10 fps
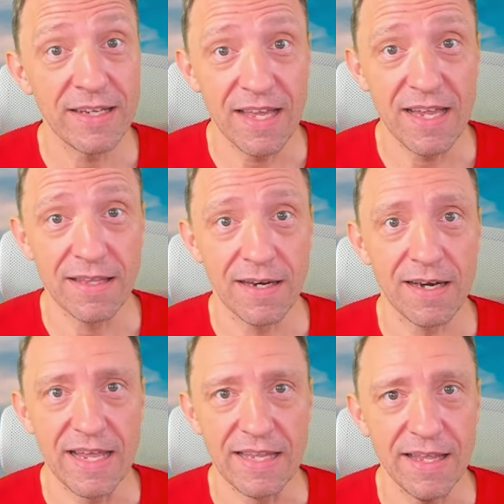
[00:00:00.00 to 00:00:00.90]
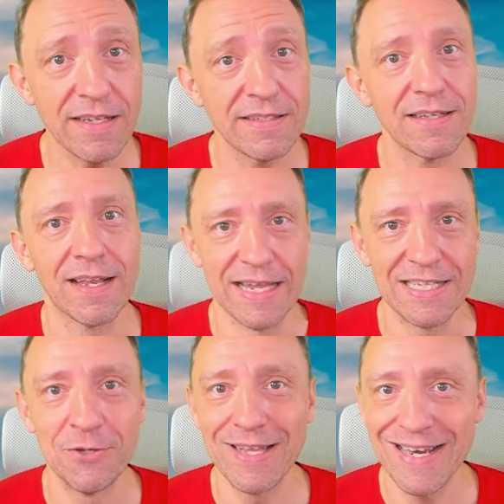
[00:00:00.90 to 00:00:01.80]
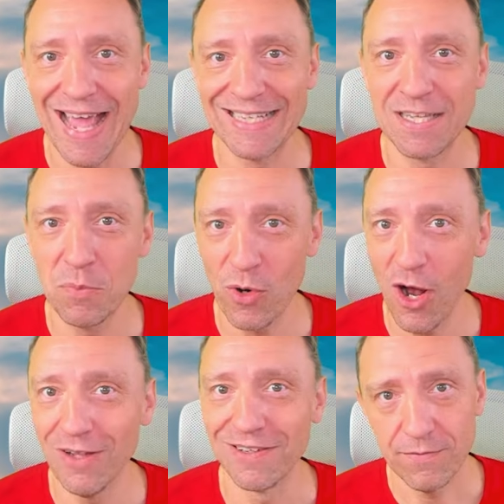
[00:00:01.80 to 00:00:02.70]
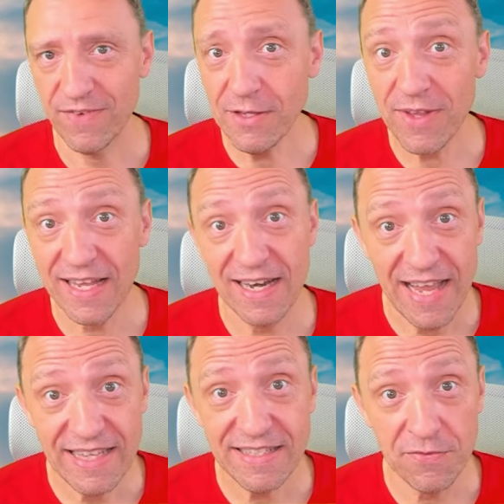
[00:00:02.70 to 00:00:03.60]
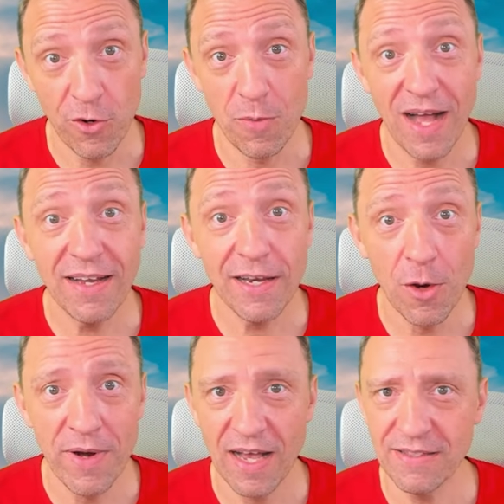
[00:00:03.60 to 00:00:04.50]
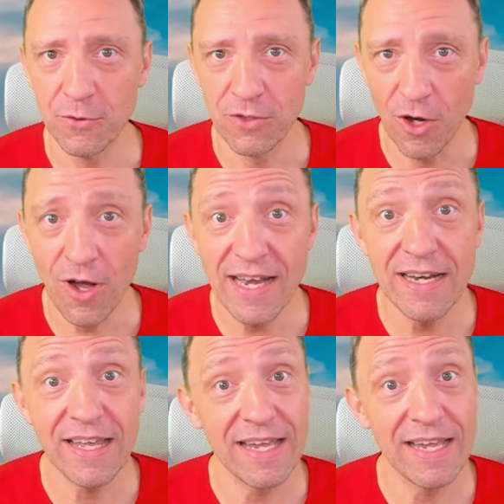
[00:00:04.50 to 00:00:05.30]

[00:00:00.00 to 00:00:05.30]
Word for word: du einen Gegner erledigst, kriegst du den nächsten Brawler. Wenn du letzte Form angenommen hast und noch einen